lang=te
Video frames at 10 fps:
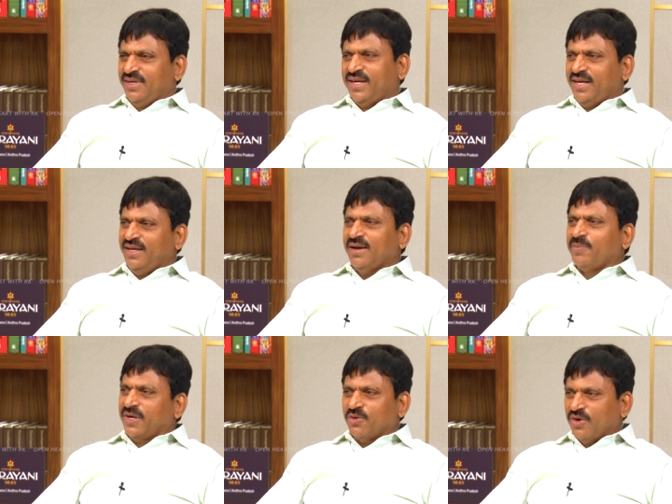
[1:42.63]
అంటే
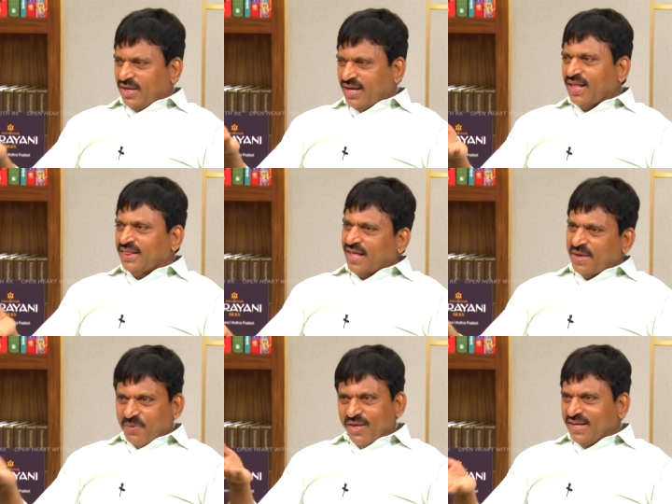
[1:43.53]
అప్పటికి కూడా అంతా
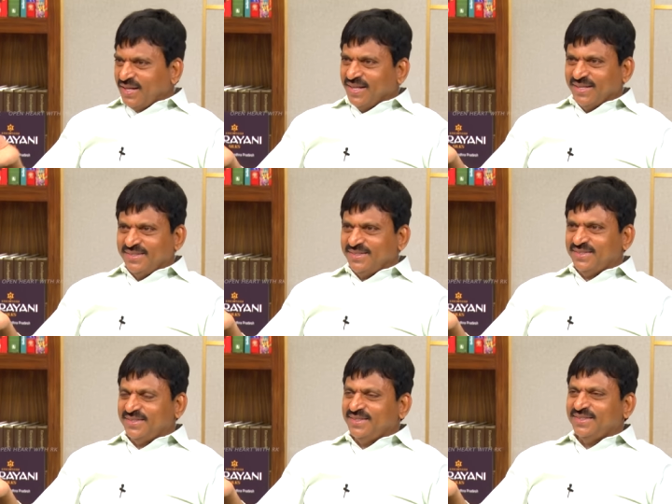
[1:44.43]
అయిపోయింది కదా అంత
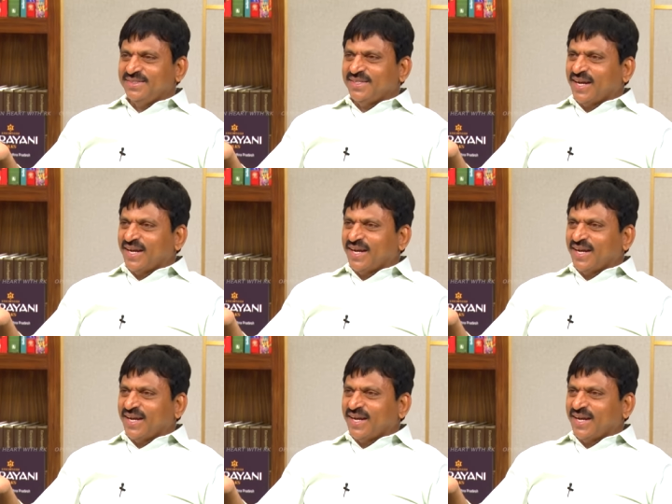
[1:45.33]
అయిపోయింది ah.